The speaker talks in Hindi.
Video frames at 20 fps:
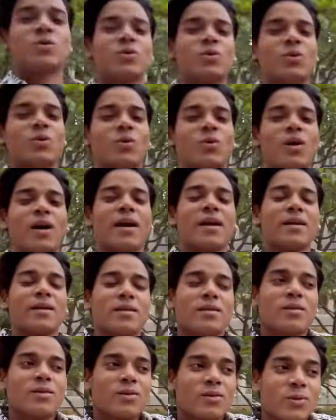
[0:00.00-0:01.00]
तो गाई
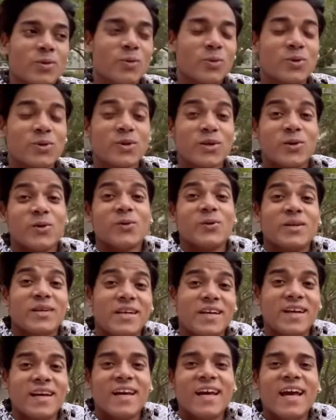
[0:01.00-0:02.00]
गुस्सा हो रही
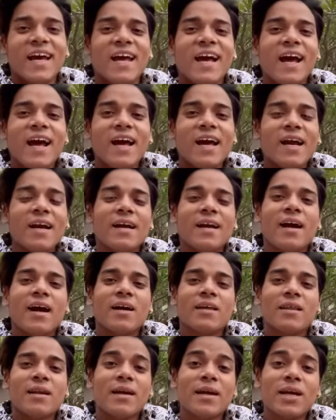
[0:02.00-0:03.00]
है अरे
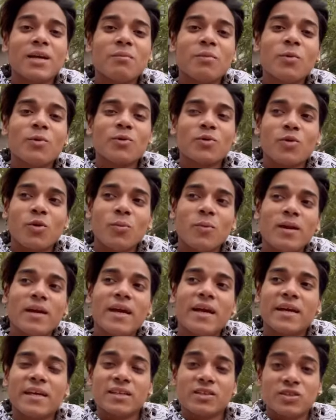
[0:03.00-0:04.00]
गाइस लेकिन मैं उसको भी
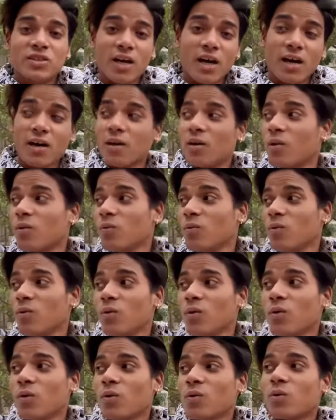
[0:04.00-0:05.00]
लेके जा रहा हूँ
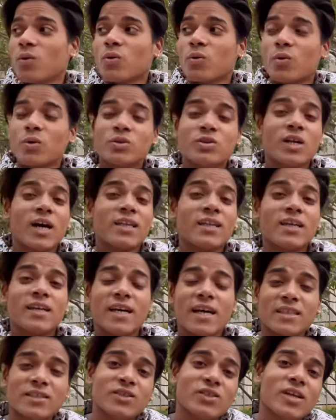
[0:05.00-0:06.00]
उसको ज़्यादा
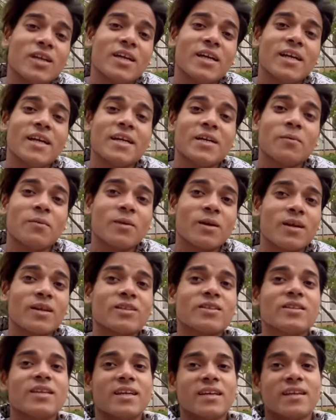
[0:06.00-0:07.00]
टेंशन लेने की
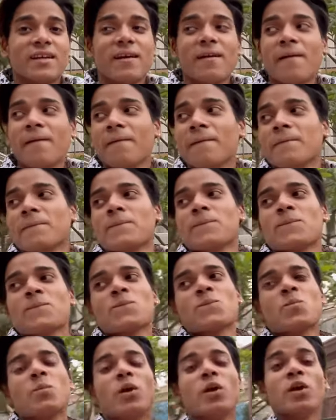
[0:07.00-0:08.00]
दिक्कत नहीं है
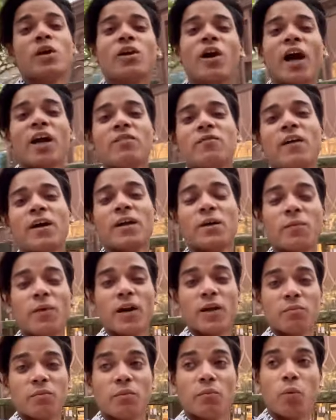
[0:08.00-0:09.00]
लेकिन गाइस वाटर
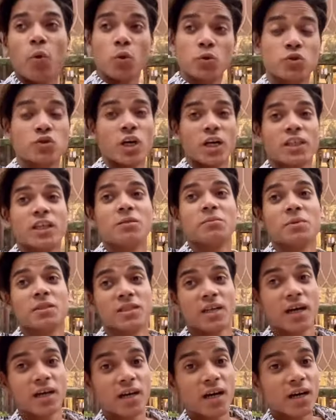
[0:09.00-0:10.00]
पार्क में बहुत ज़्यादा ही
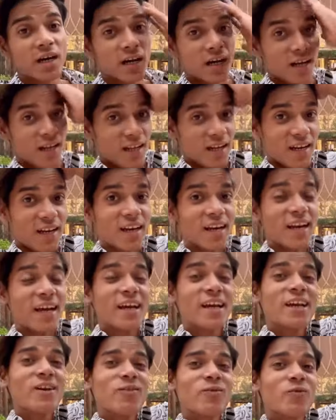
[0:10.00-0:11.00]
मज़ा आएगा
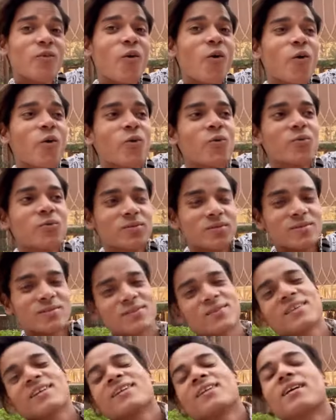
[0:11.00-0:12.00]
लेकिन वो
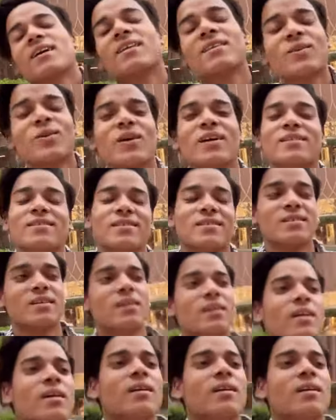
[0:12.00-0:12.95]
तो गाइस